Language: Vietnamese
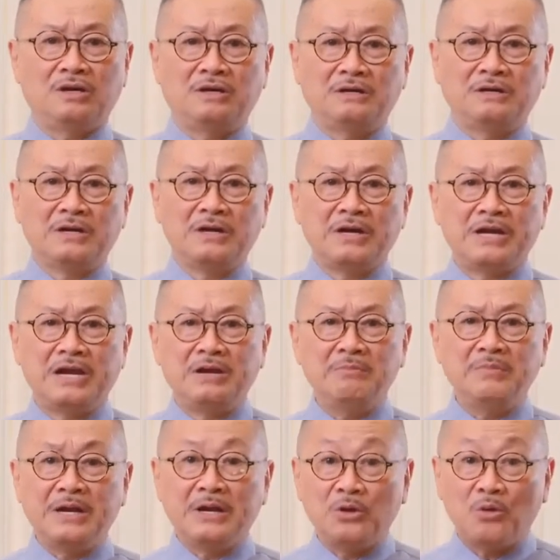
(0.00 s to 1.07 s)
tốt hơn
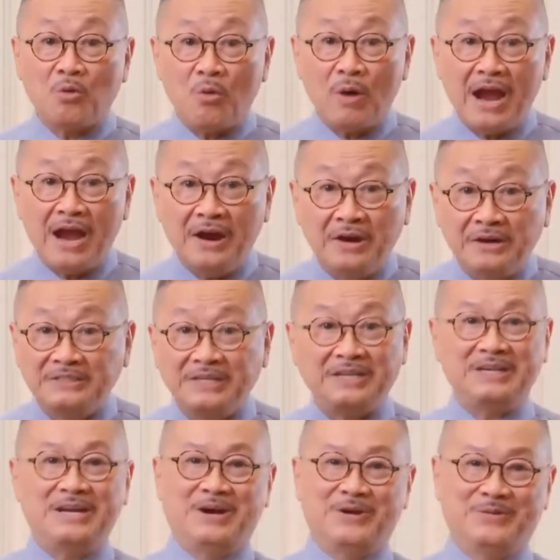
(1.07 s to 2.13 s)
khiến mình khỏe hơn
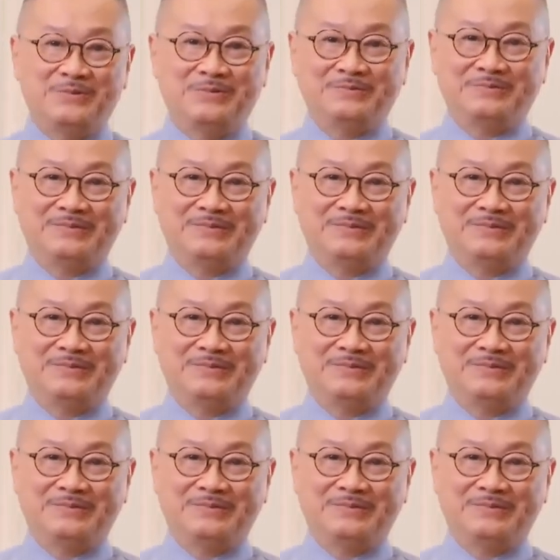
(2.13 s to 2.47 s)
rất nhiều